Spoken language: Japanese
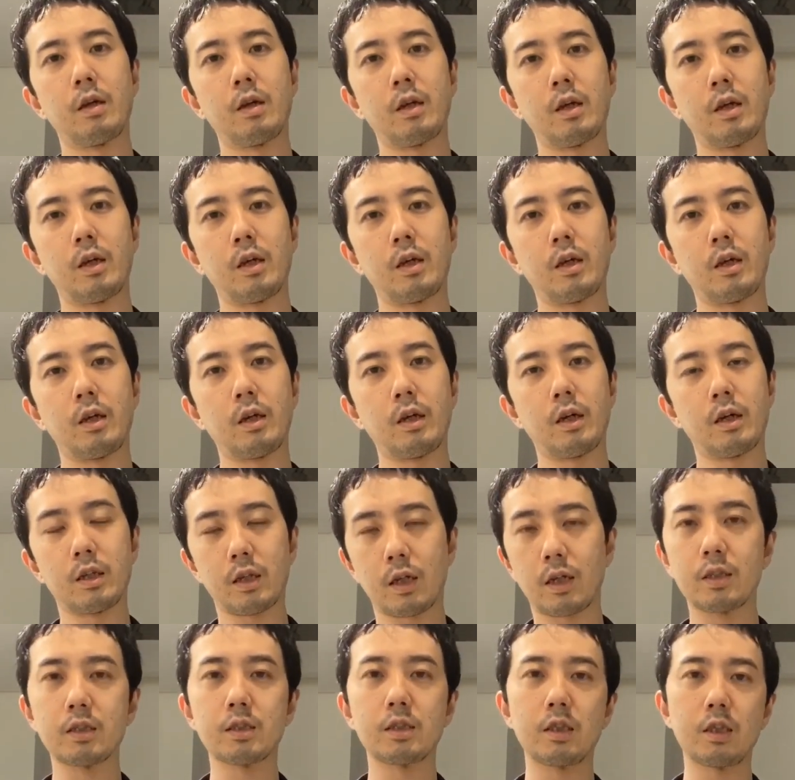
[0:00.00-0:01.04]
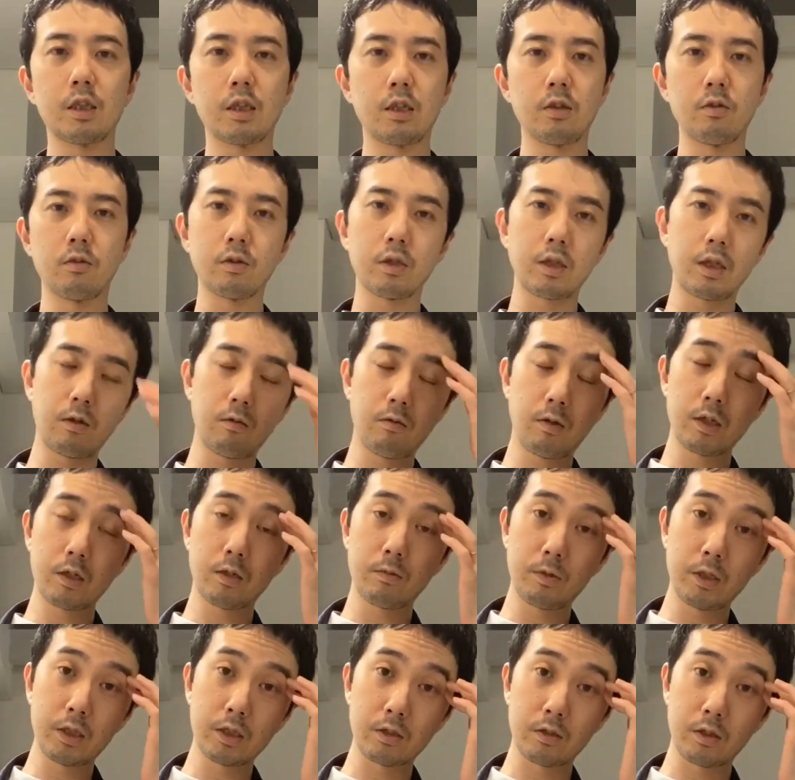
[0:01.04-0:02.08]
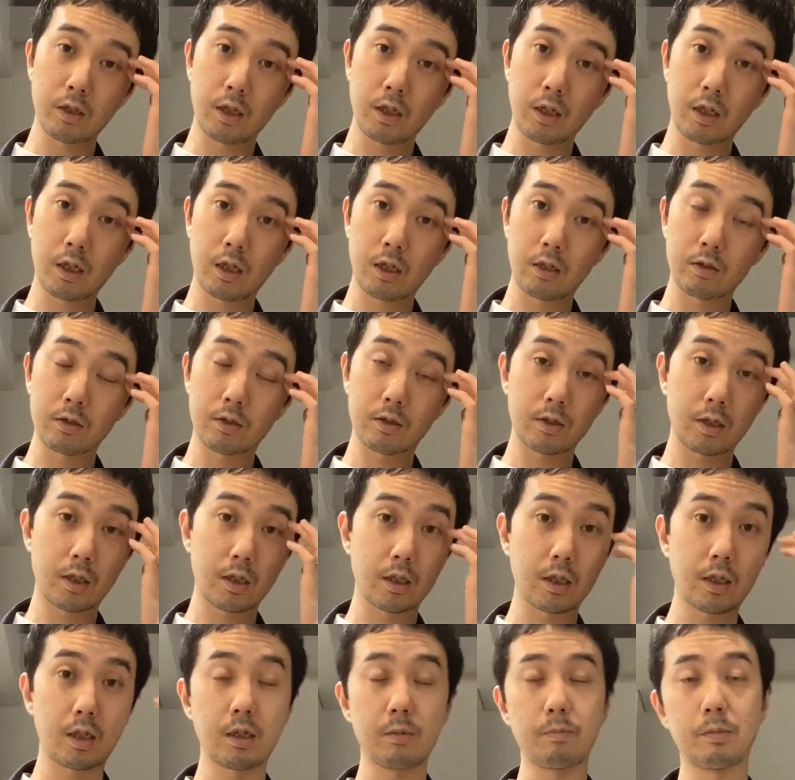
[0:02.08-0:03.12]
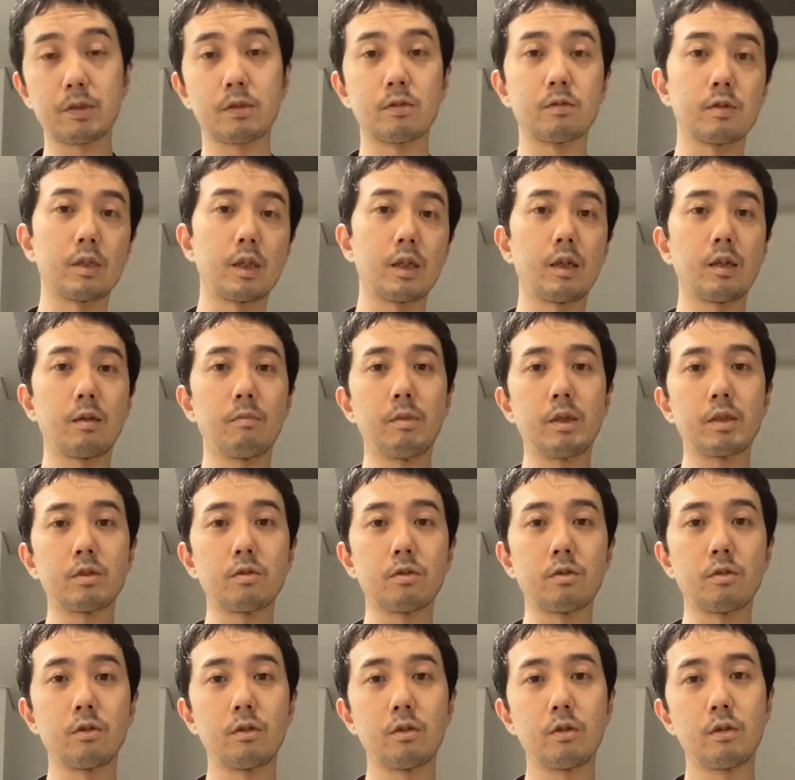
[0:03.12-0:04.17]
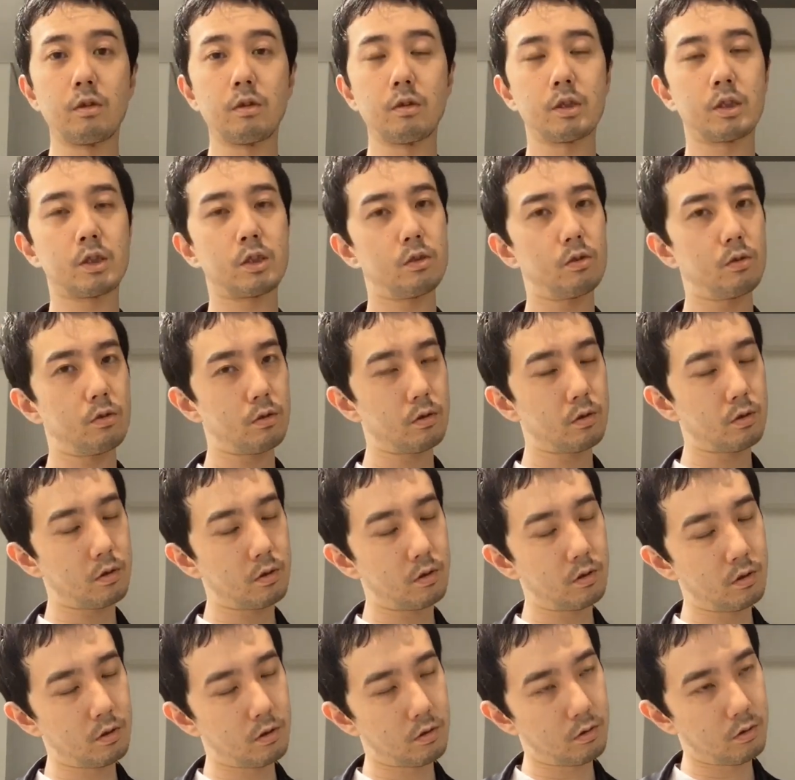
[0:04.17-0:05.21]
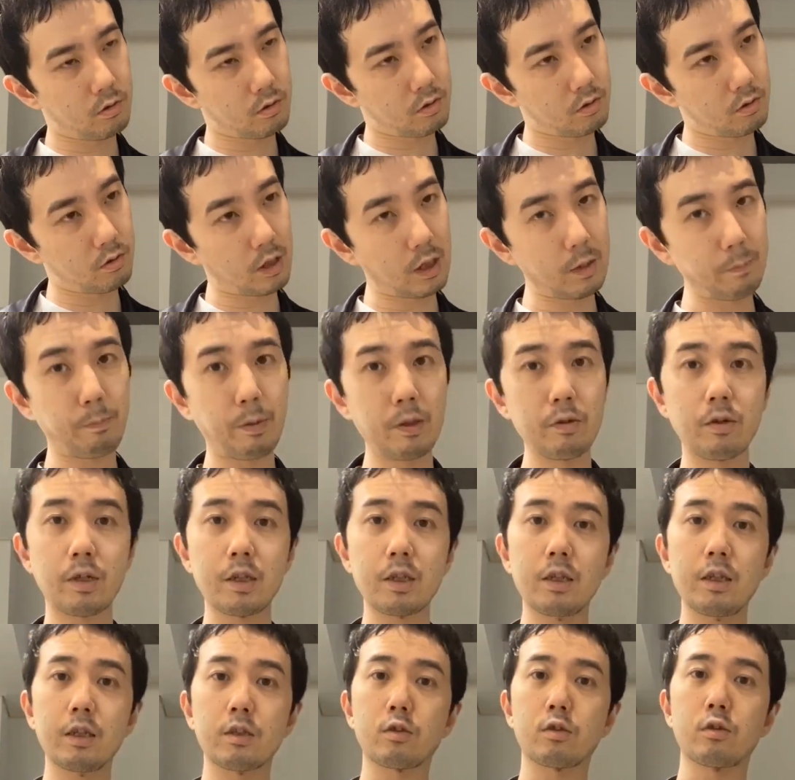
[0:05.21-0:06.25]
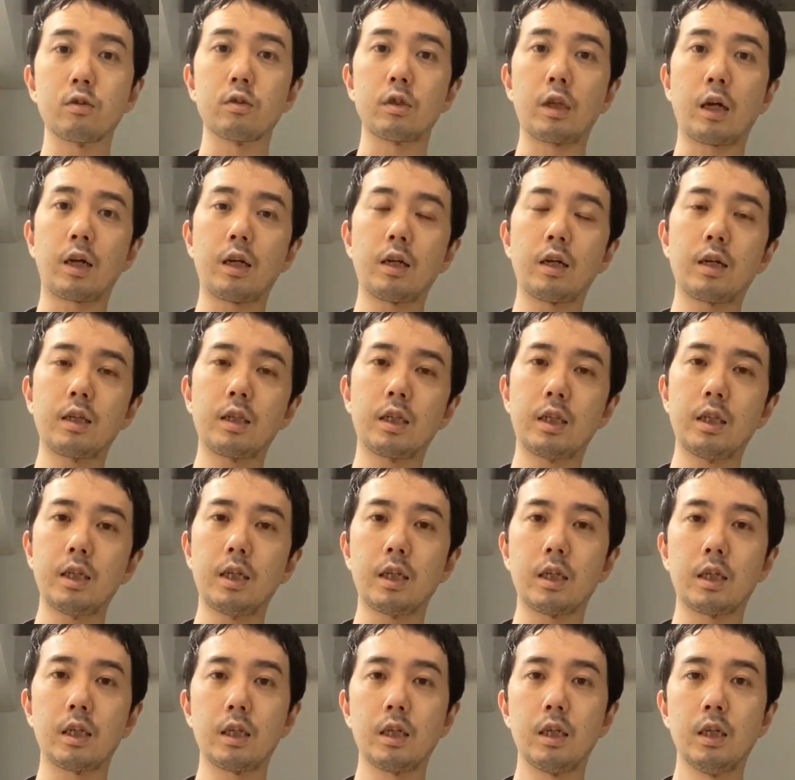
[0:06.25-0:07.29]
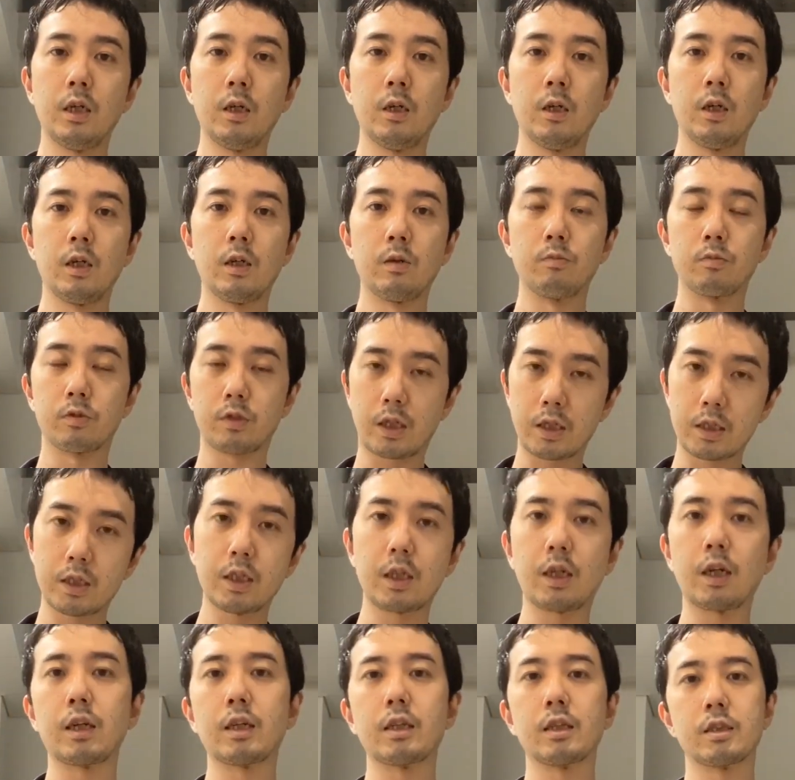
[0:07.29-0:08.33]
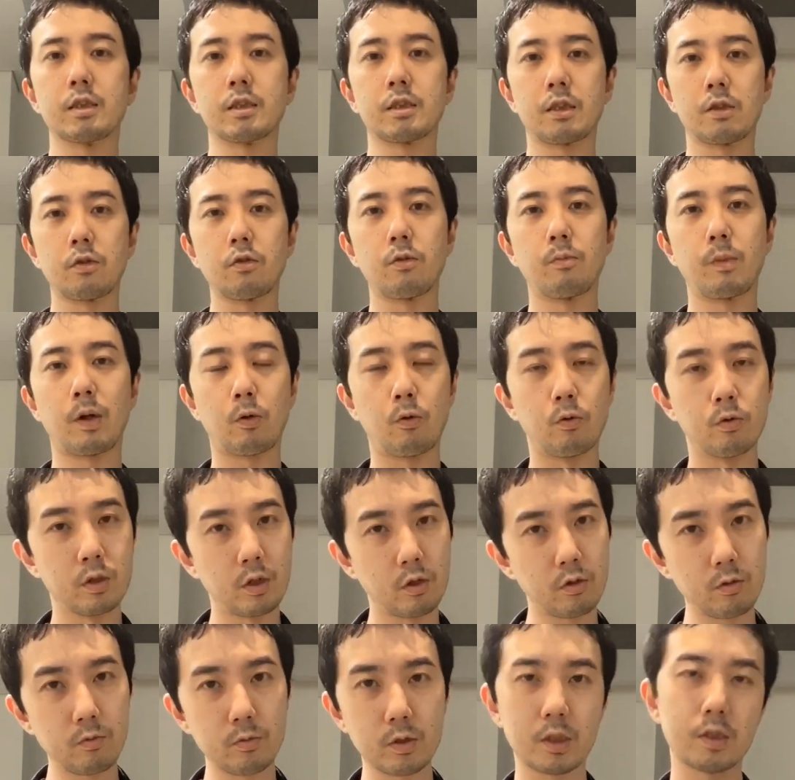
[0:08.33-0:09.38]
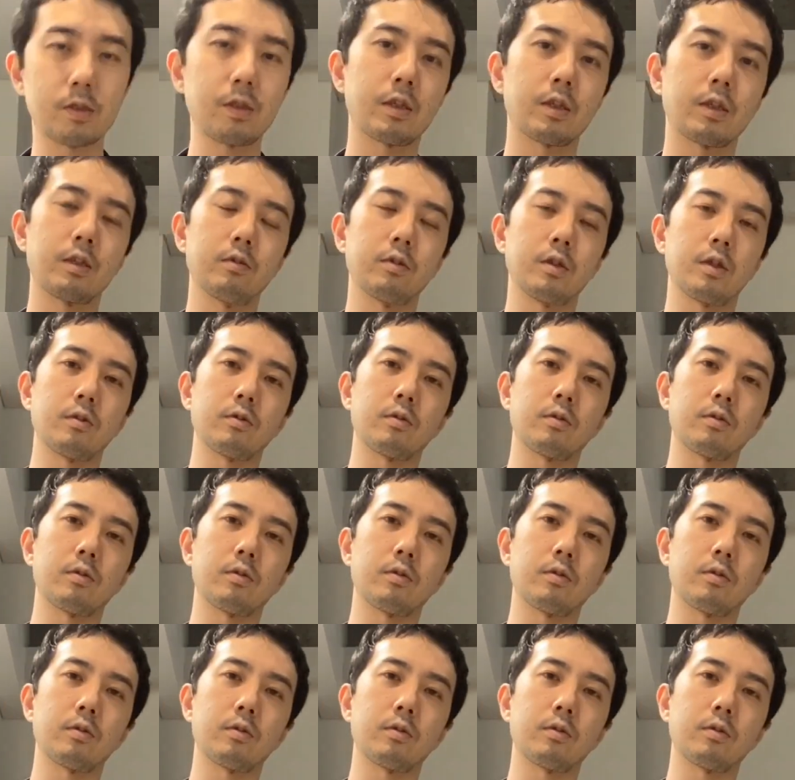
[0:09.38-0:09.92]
えー、あんな感じにいろんなホワイトブリーチのヘアカラーの作り方ありますので、まあ、ちょっと素人というか一般の方にはちょっとなかなかできない難しいカラーなんですけど、まあ、こんなことも実はやってるんだ